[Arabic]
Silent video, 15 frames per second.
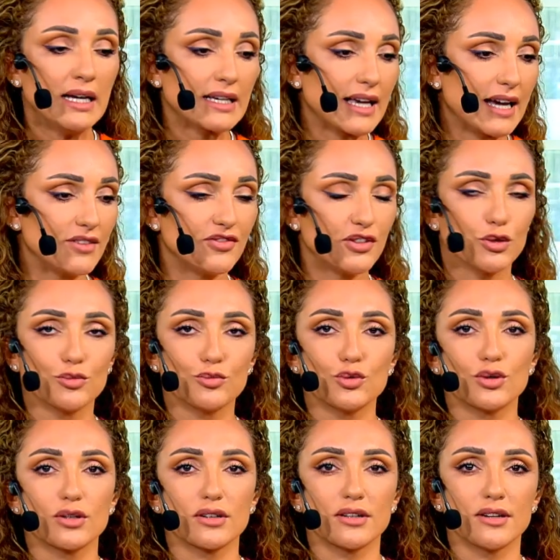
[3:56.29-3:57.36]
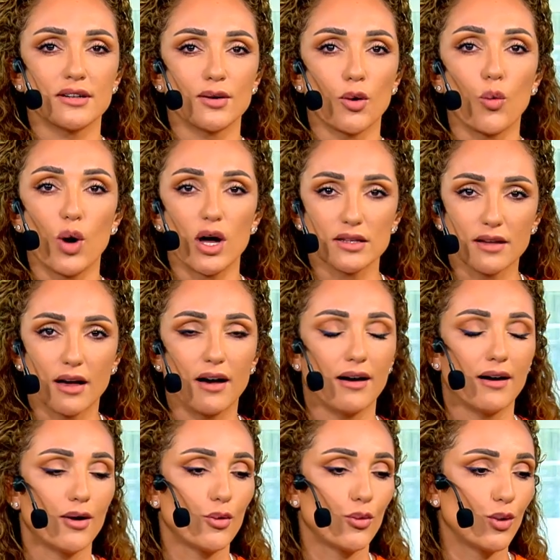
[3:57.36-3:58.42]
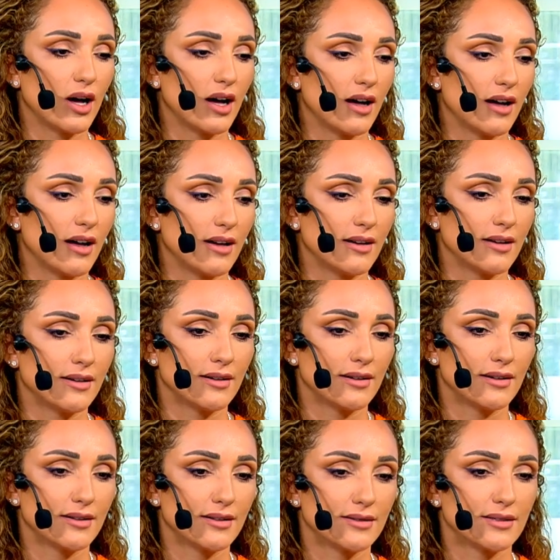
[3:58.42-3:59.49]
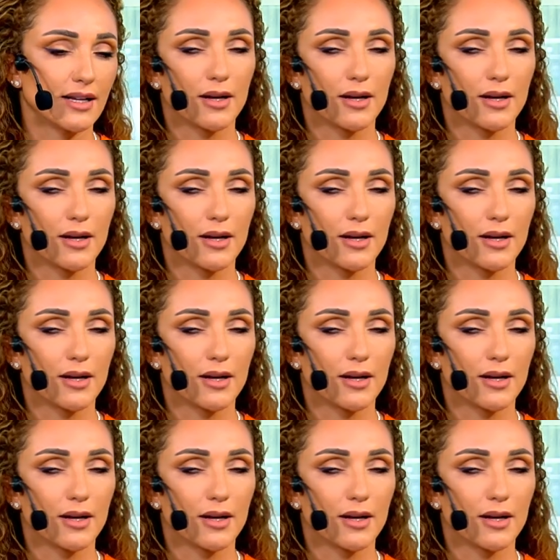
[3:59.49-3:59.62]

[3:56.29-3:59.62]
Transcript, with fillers: كان في امور آه، واضحه و آه،